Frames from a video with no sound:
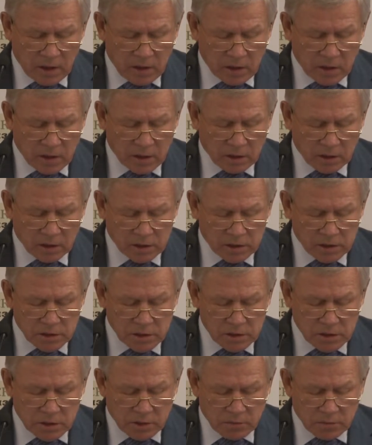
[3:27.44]
Это
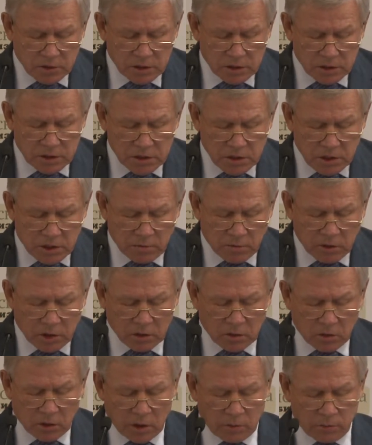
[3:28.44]
система систем,
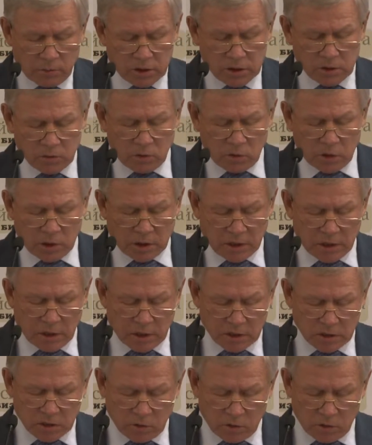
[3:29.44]
которая позволит на
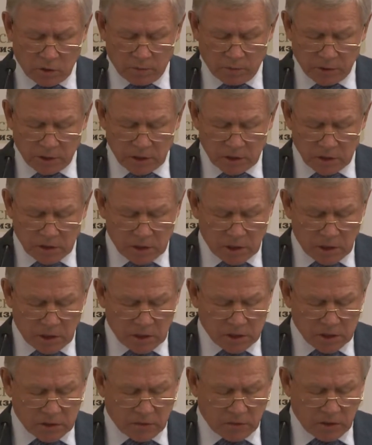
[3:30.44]
основе
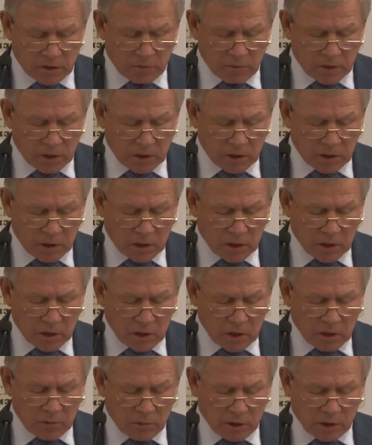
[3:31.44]
потенциала современной
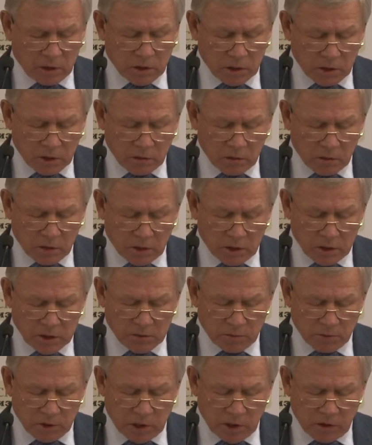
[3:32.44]
прикладной
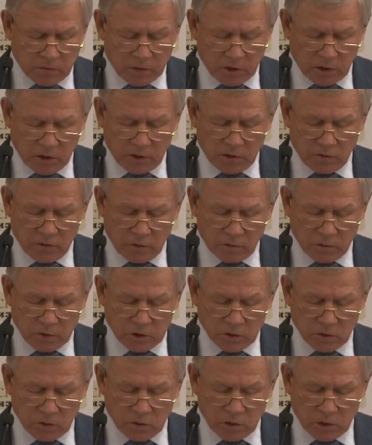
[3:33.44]
космонавтики и
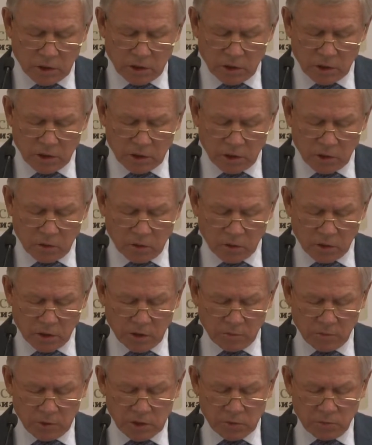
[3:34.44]
информационных технологий
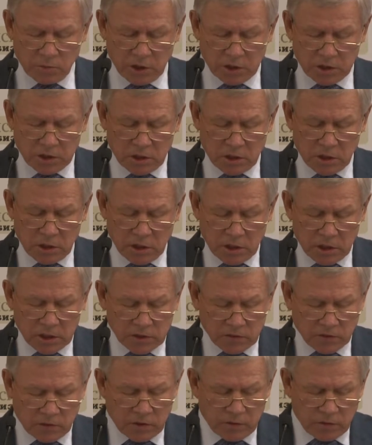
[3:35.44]
обеспечить
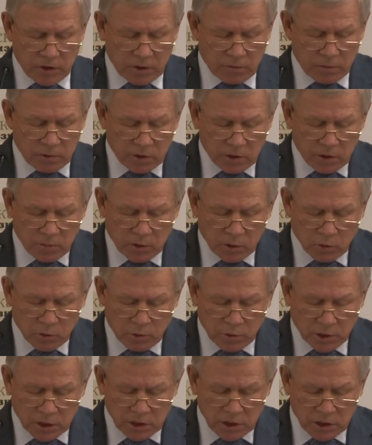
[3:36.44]
своевременное
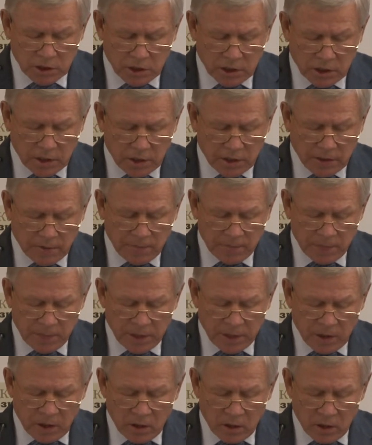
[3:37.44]
предупреждение
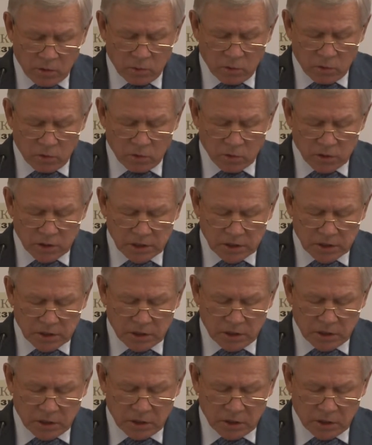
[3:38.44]
об угрозах
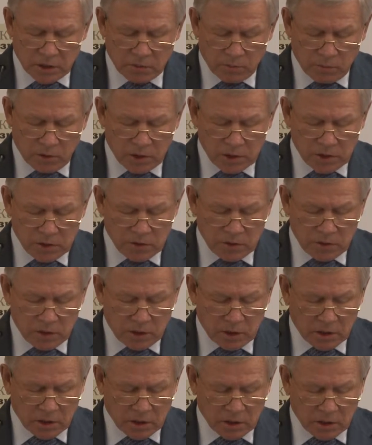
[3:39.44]
стихийных бедствий,
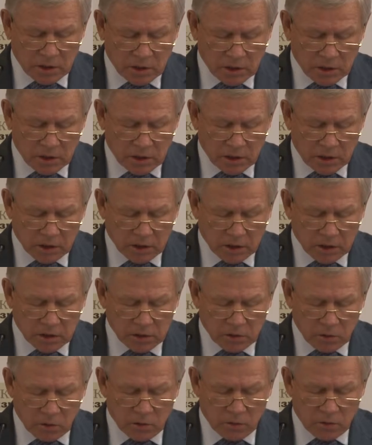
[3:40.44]
техногенных
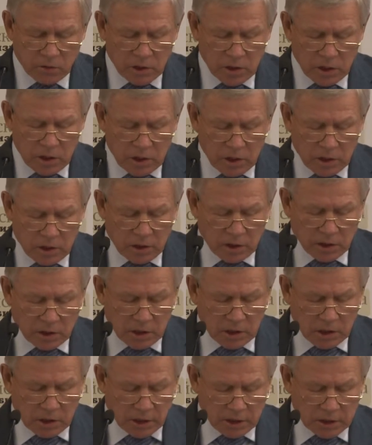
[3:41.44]
катастроф и
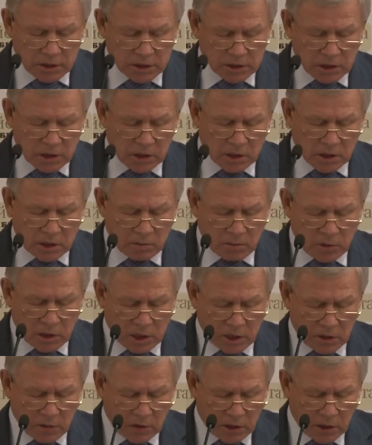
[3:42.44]
иных рисках глобального